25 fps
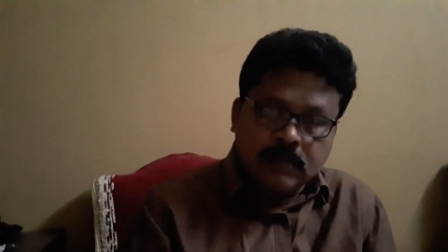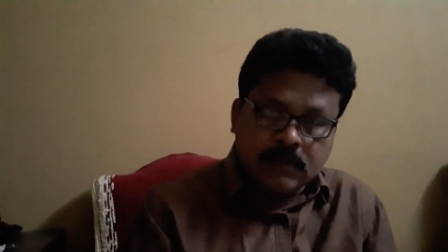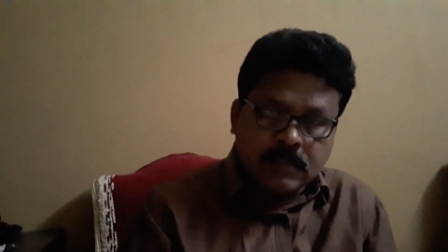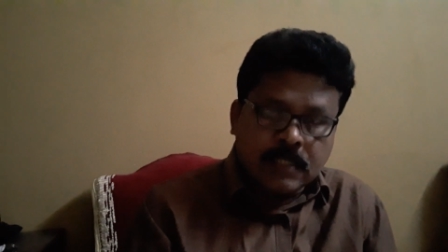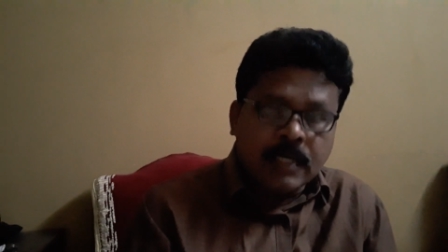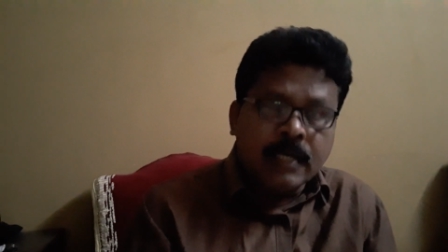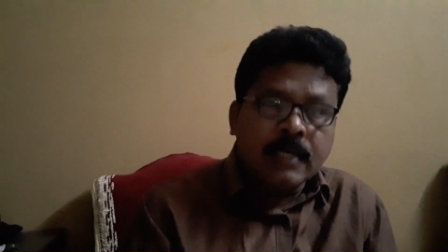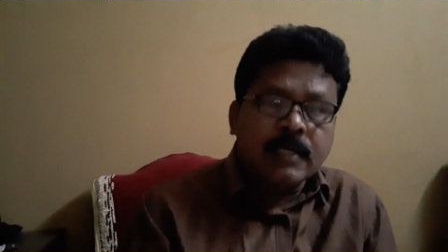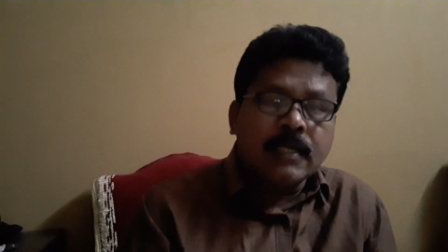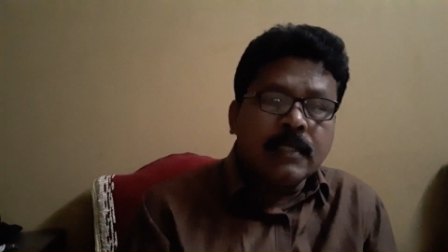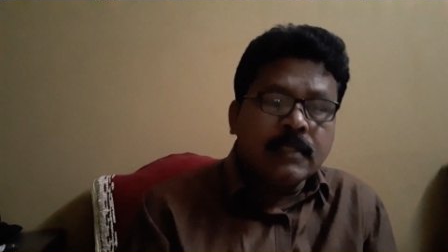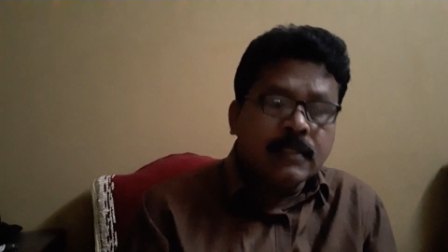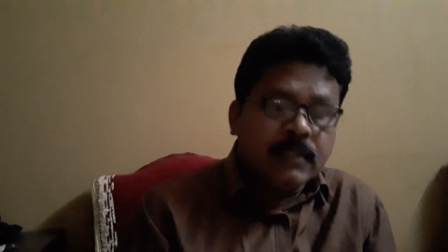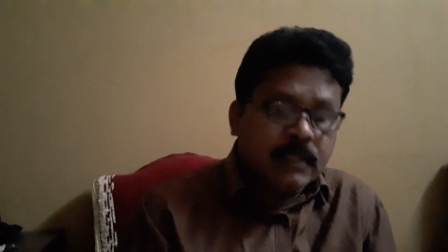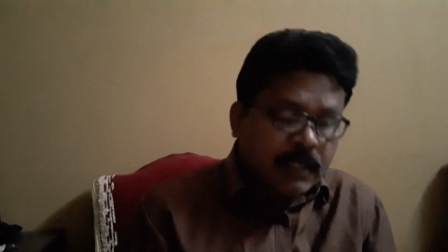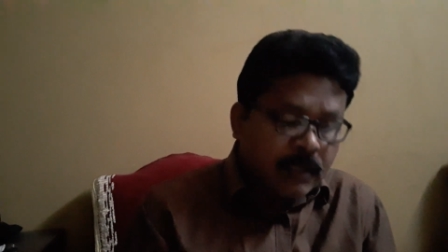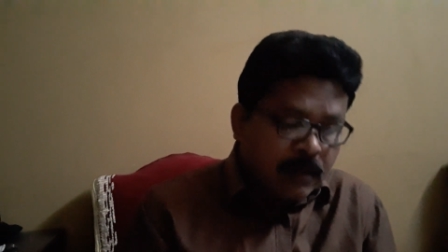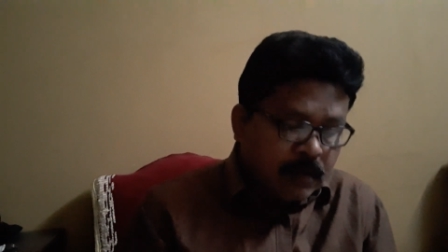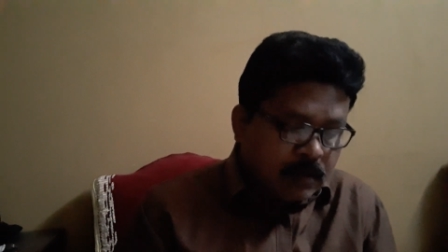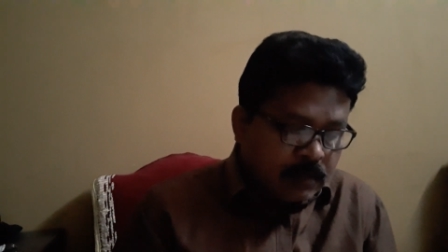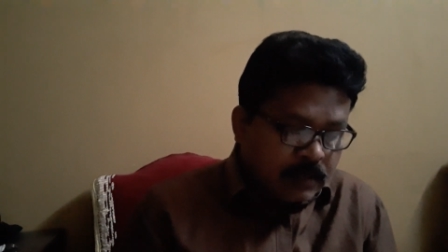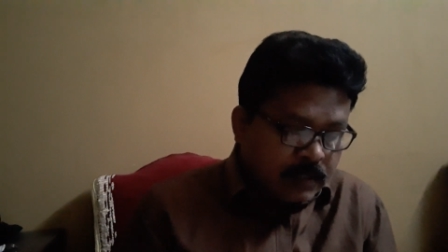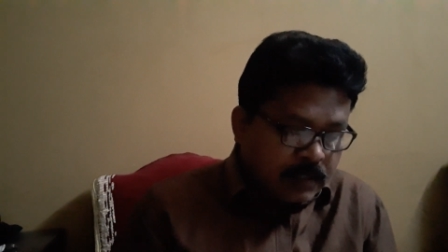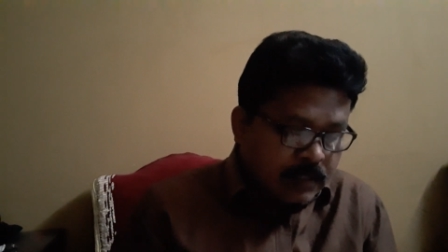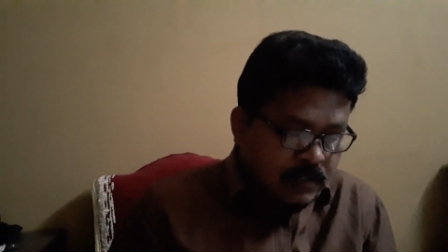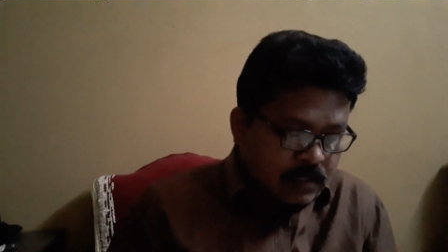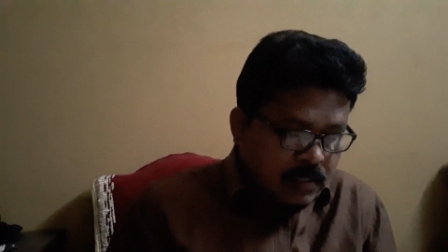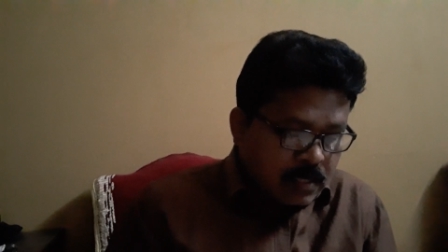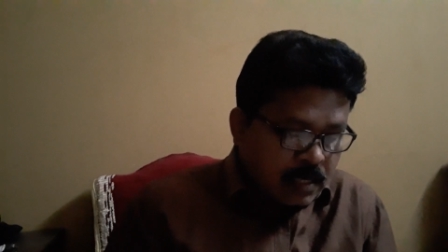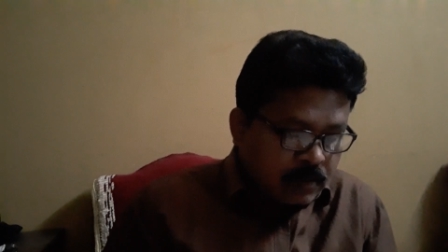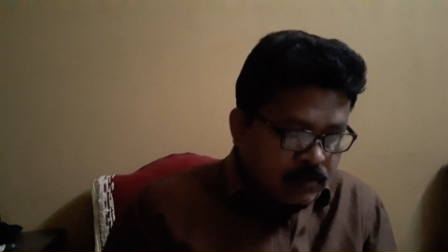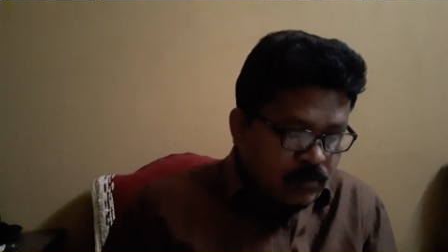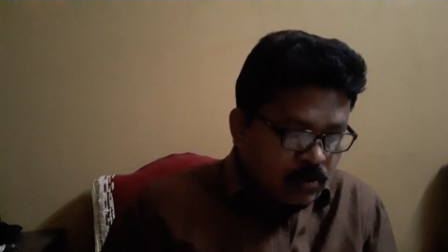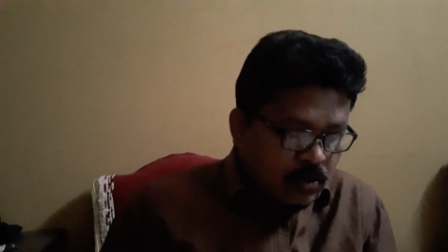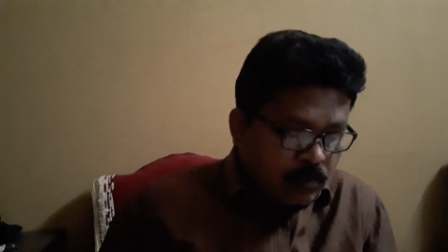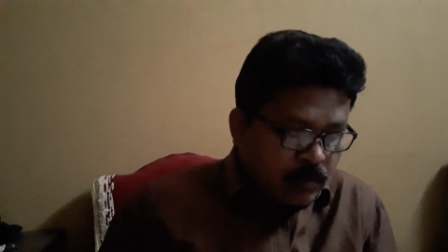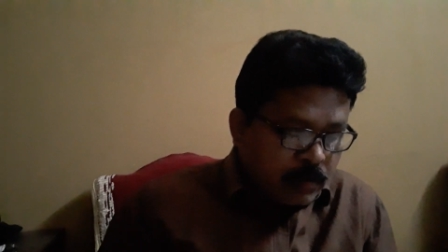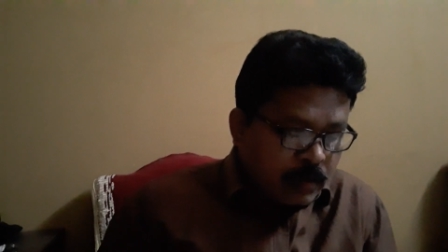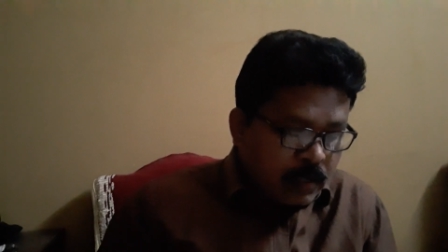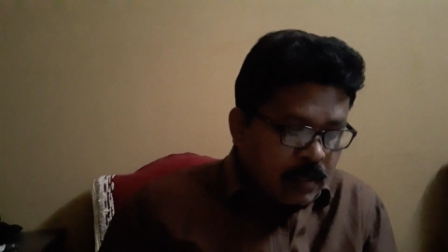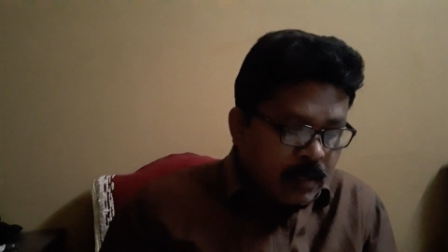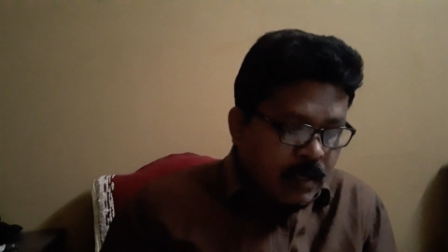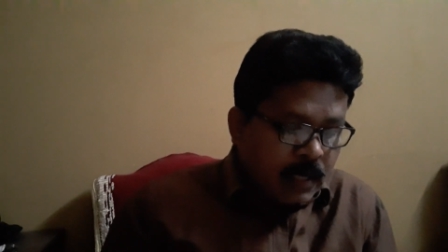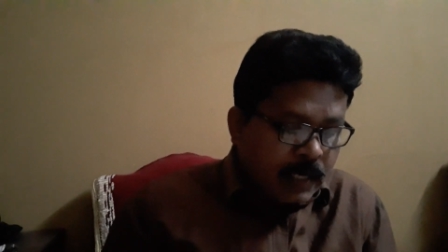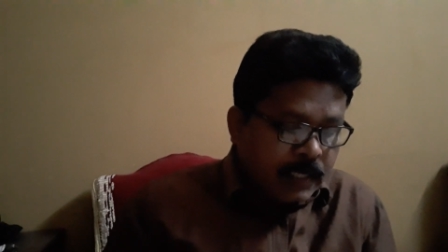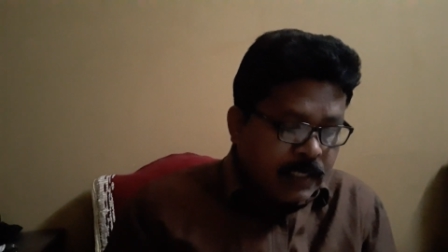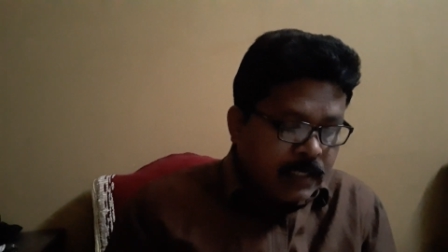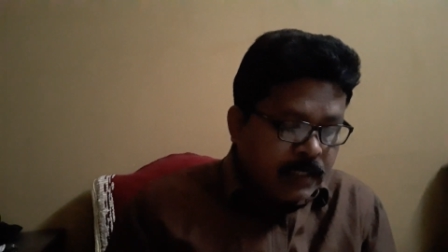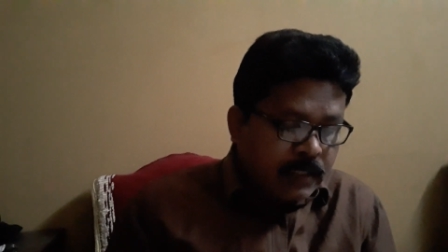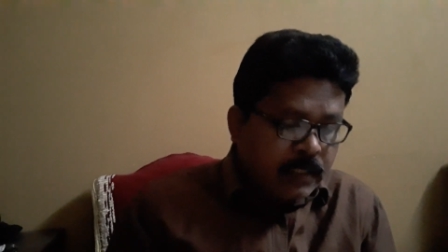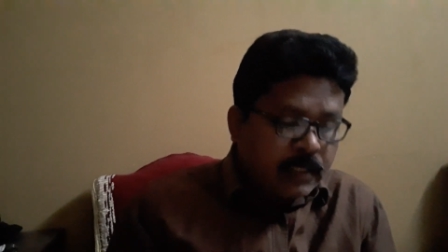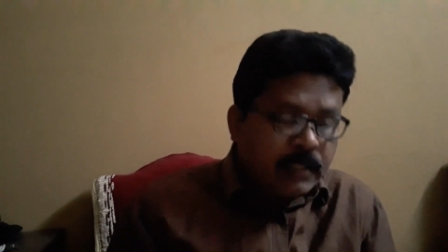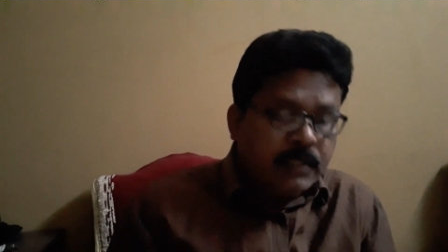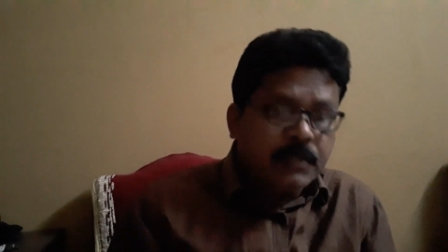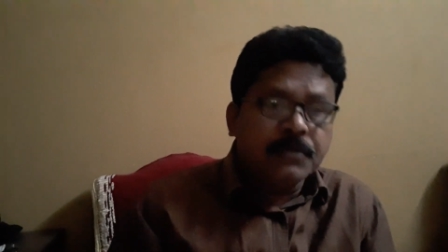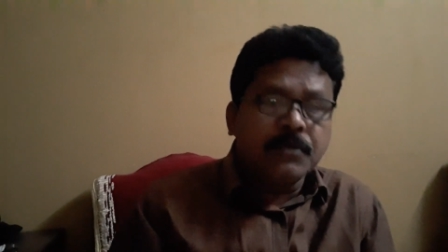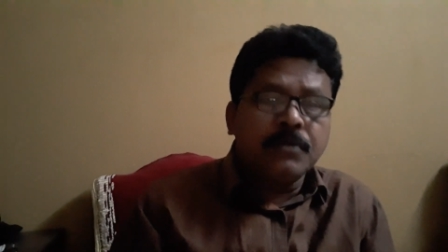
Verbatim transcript: సంక్రాంతి హాలిడేస్ అక్టోబర్ నైన్టీన్